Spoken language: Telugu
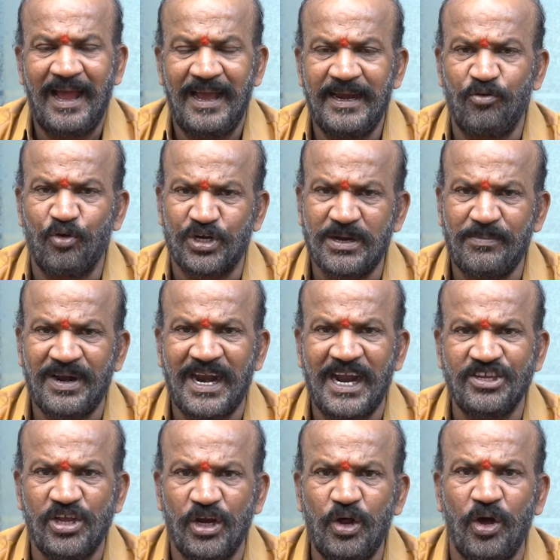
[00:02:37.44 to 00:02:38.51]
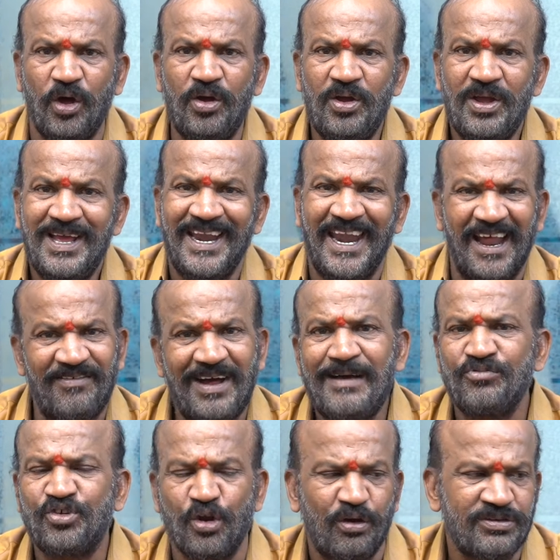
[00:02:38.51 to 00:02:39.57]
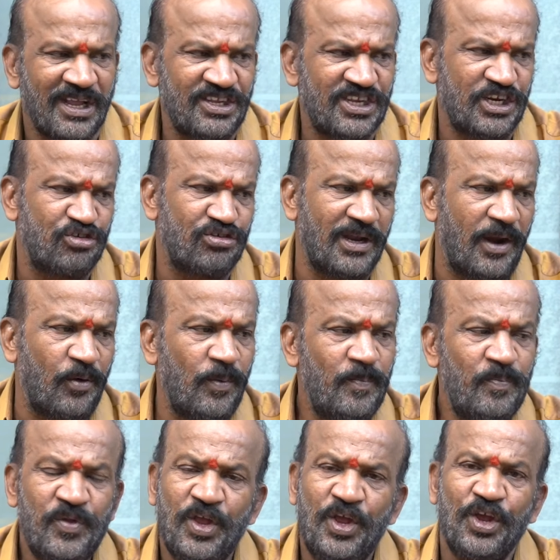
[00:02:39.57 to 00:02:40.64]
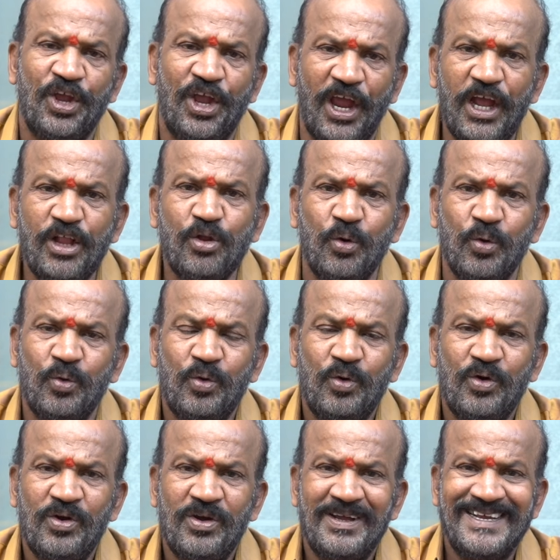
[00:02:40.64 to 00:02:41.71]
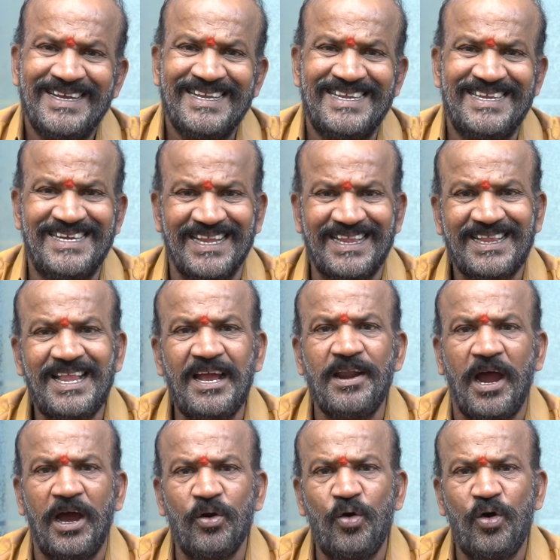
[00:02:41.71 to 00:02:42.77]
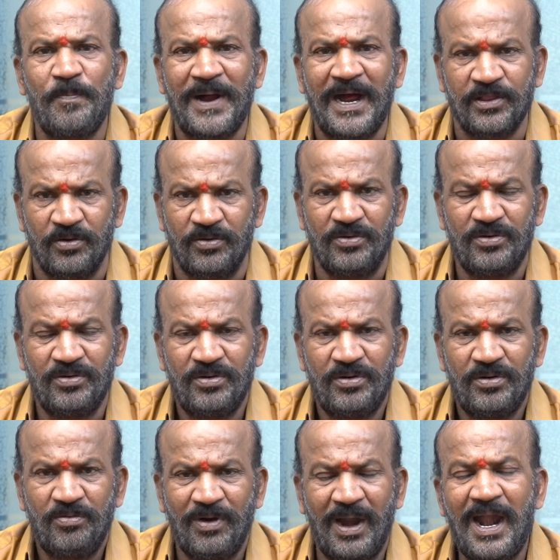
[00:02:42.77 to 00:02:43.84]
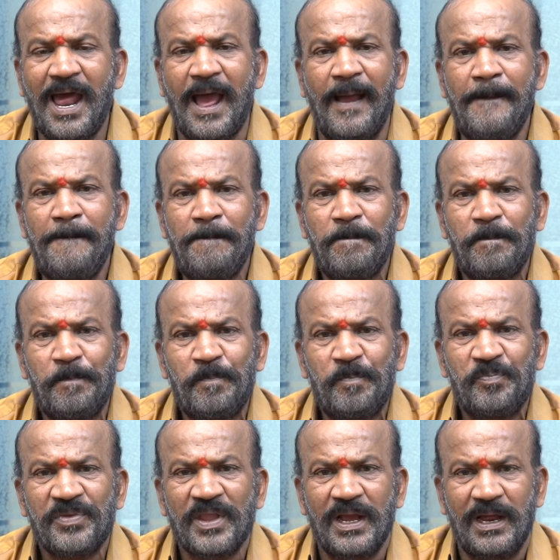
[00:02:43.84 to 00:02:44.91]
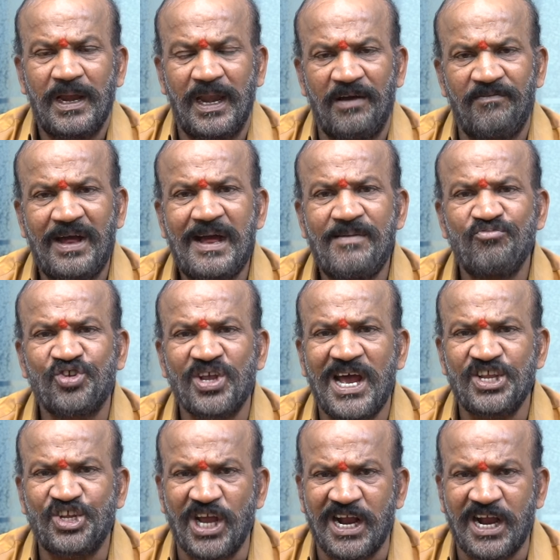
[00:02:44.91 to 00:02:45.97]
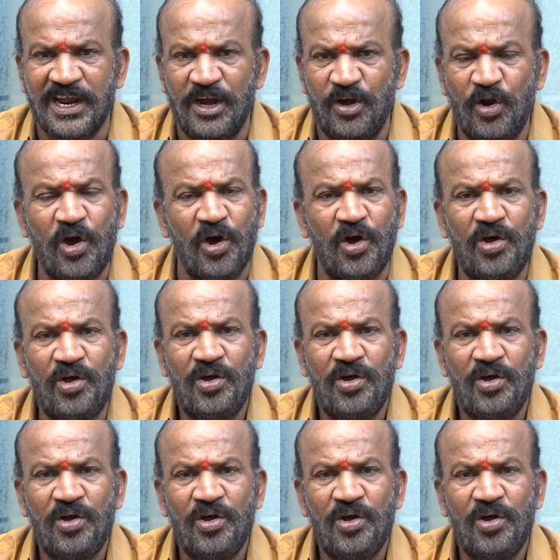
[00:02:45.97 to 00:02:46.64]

ఆయన వృషభ రాశిలో నవాంశలో సంచరిస్తున్నారు కేతు చిత్త నాలుగో పాదం వలన నవాంశ చక్రంలో